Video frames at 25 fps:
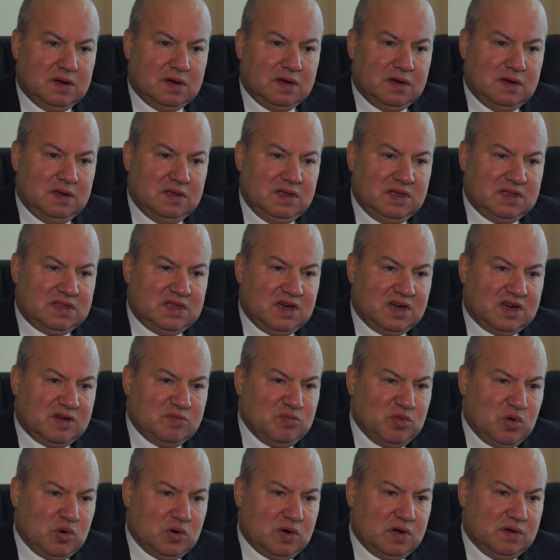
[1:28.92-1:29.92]
э, не так
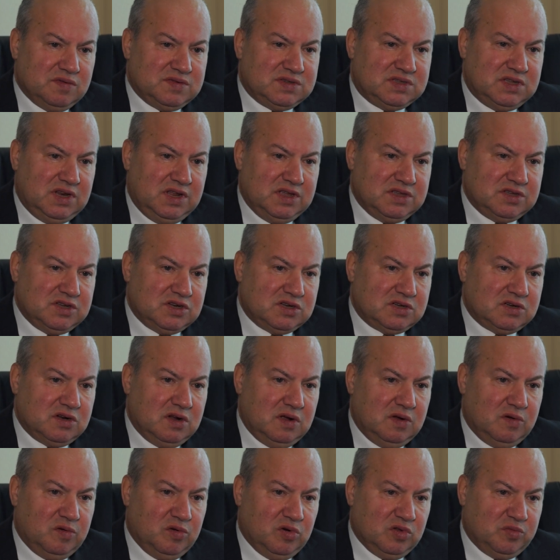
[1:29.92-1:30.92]
много встретишь
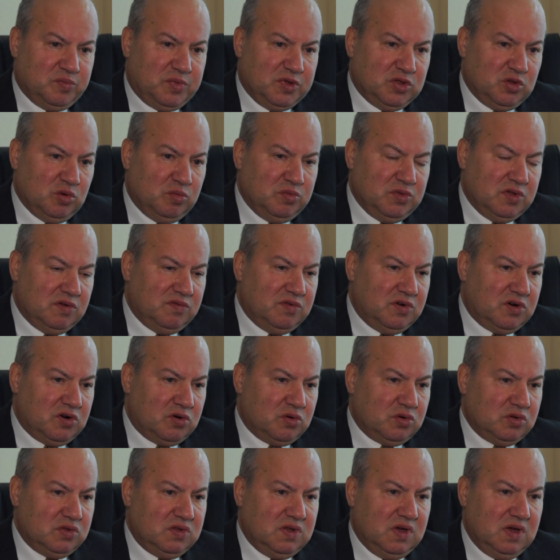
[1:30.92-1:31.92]
вот подобного
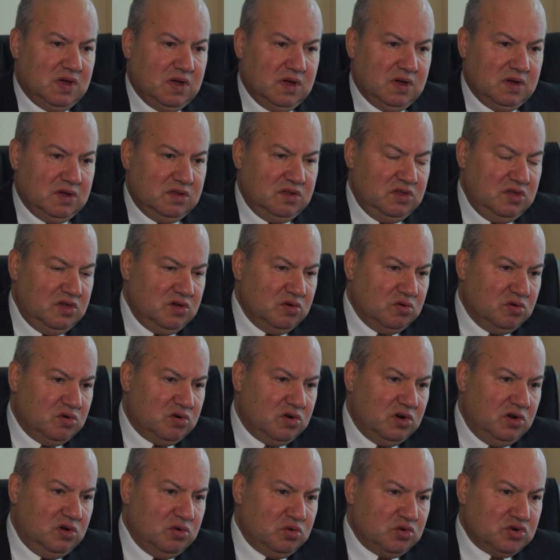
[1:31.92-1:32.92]
рода
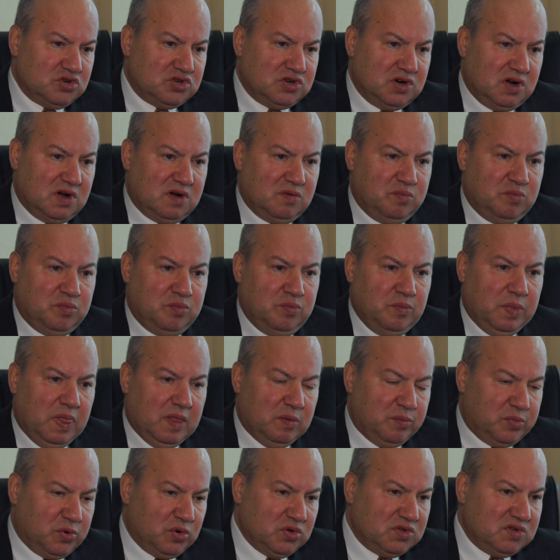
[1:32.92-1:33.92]
неуклюжих,
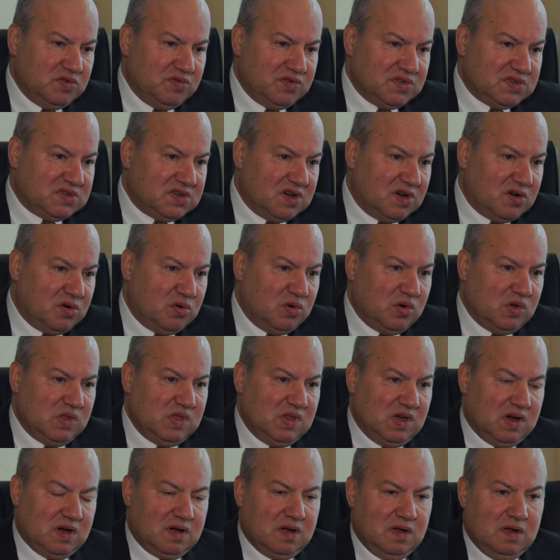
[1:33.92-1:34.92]

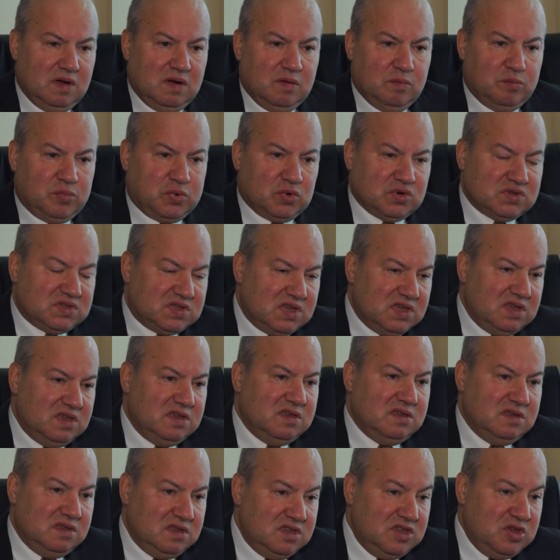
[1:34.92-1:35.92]
противозаконных, просто
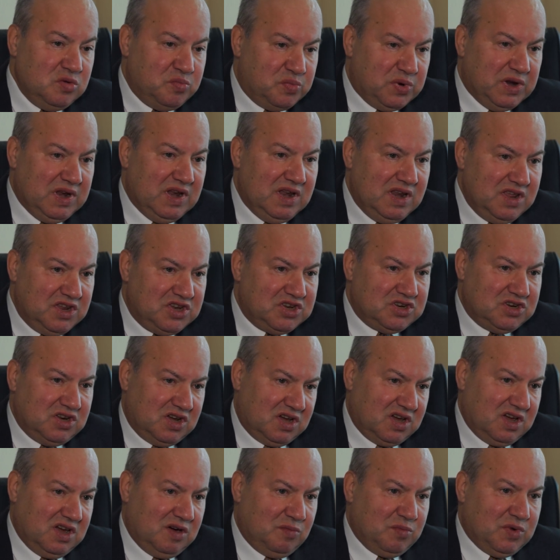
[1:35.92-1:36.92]

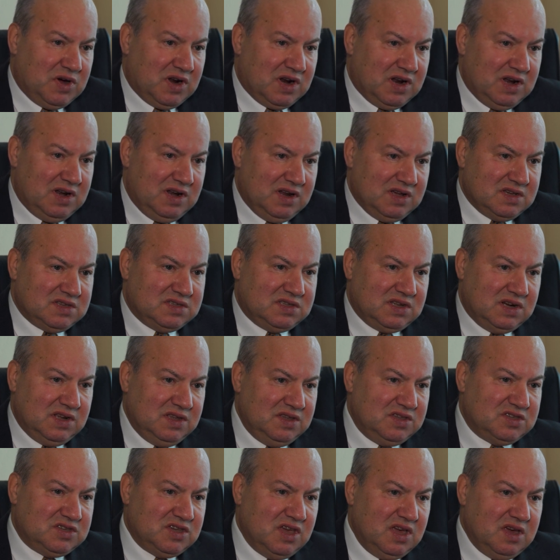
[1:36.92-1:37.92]
неприличных и аморальных
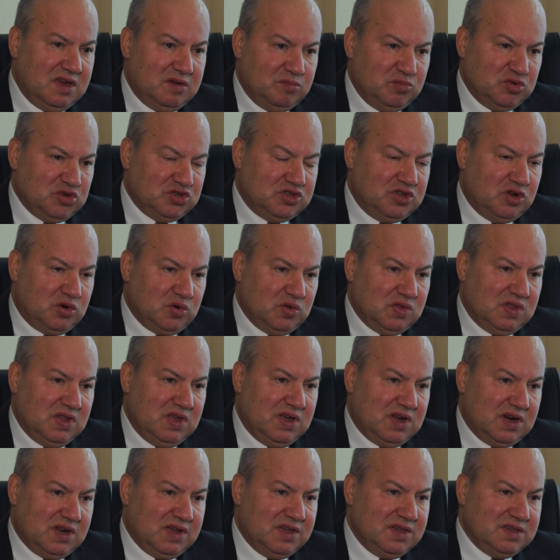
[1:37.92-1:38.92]
страниц
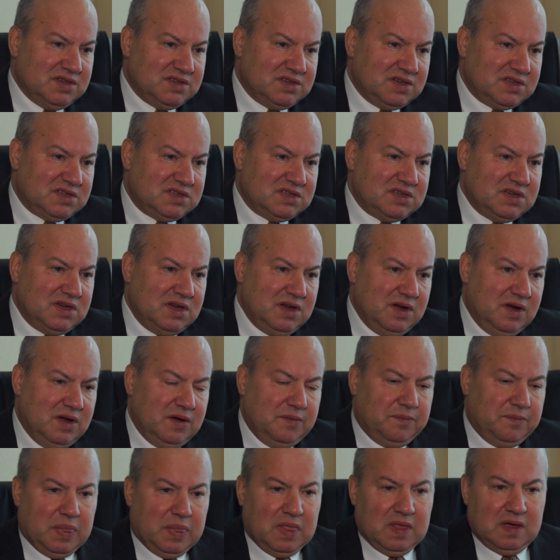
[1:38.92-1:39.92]
международной организации,
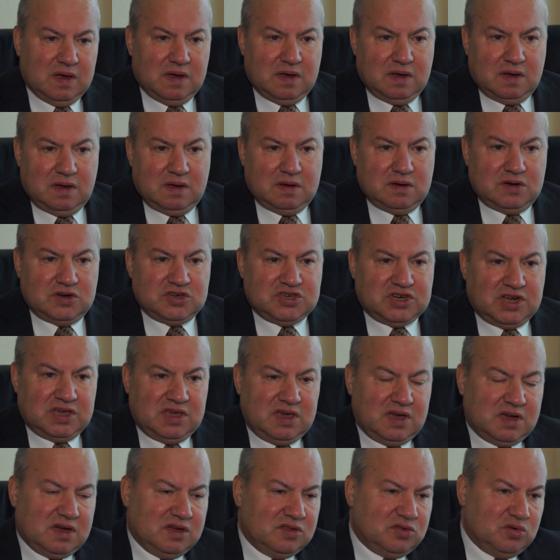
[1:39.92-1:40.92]
э,
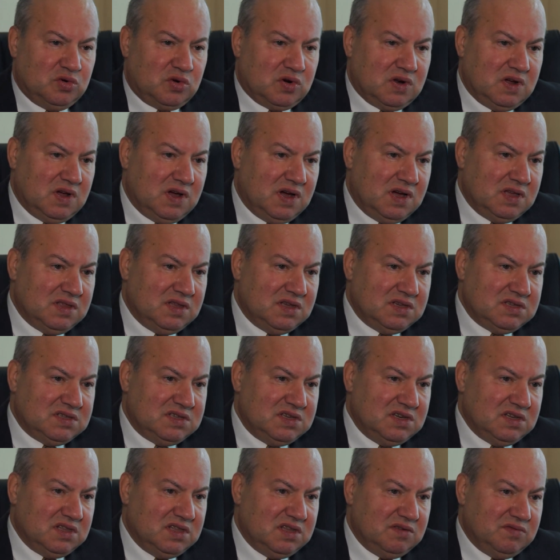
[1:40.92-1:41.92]
шаги, которые она
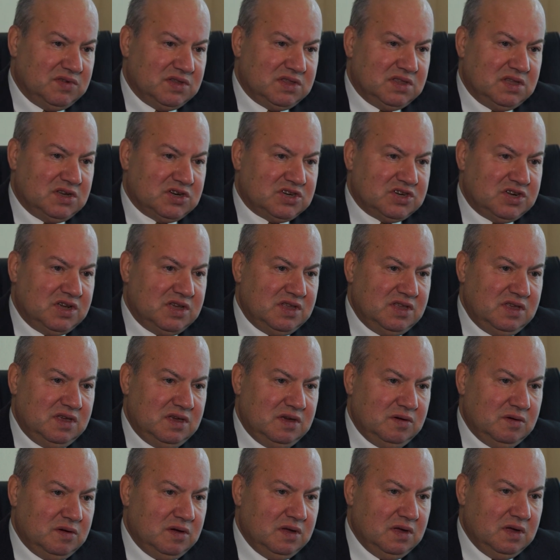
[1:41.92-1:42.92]
сделала в
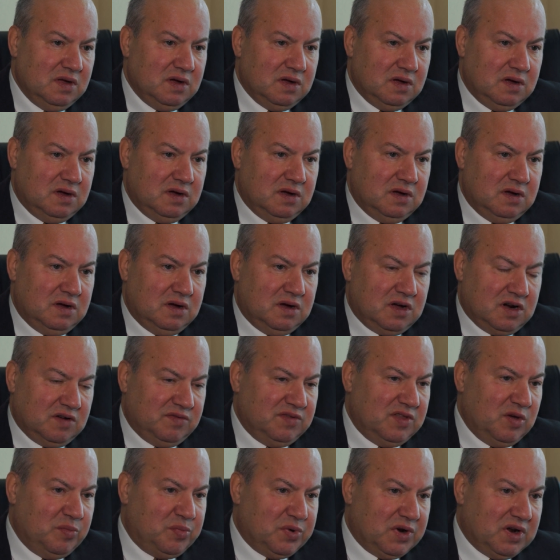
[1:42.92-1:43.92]
отношении
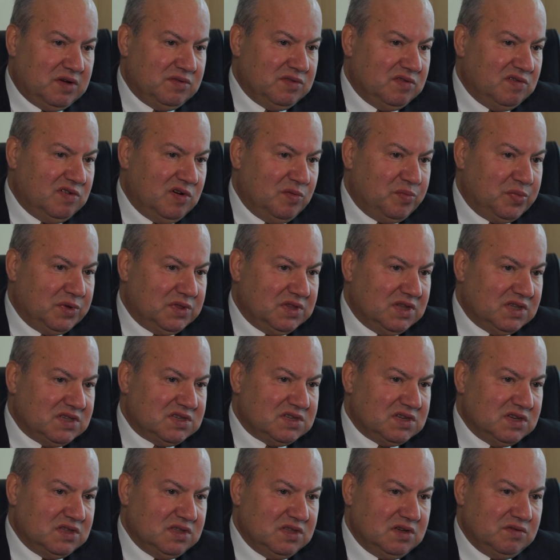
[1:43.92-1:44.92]
равноправного
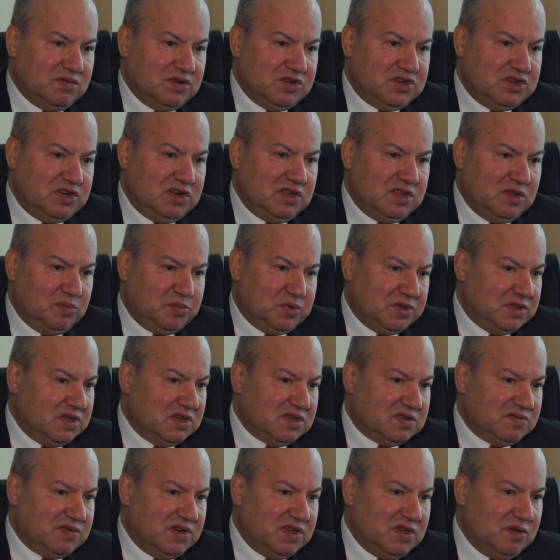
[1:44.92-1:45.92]
полноценного члена под
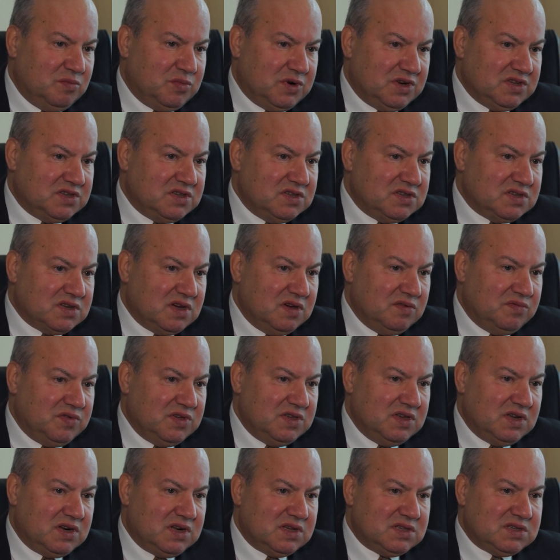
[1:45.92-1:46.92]
названием Российская
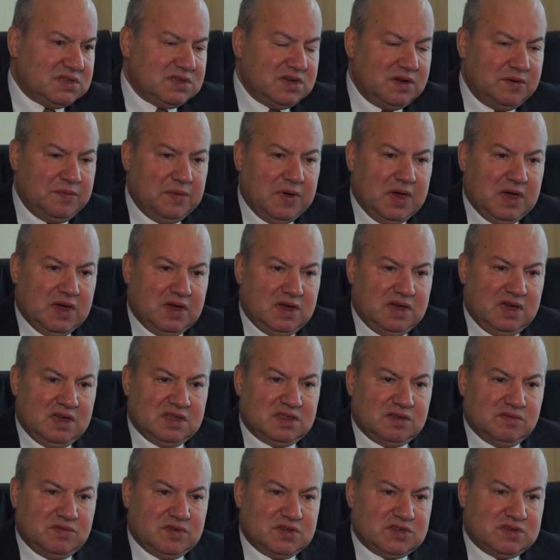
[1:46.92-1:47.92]
Федерация,
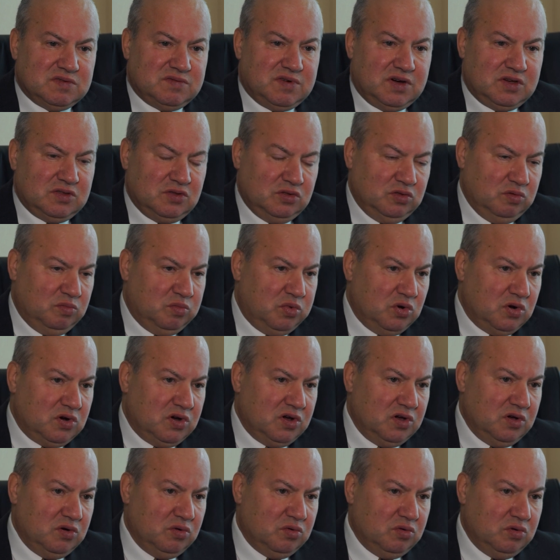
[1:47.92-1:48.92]
это вызывает
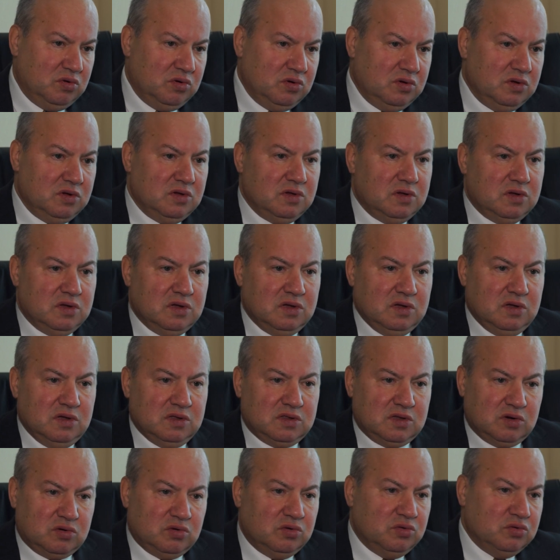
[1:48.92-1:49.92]
глубокую
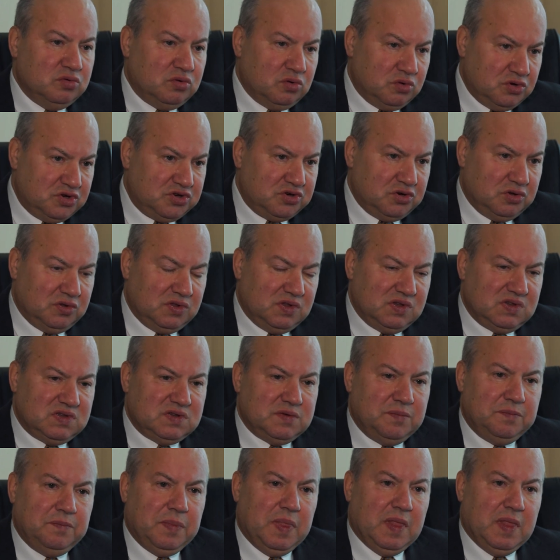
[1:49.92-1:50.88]
такую удрученность.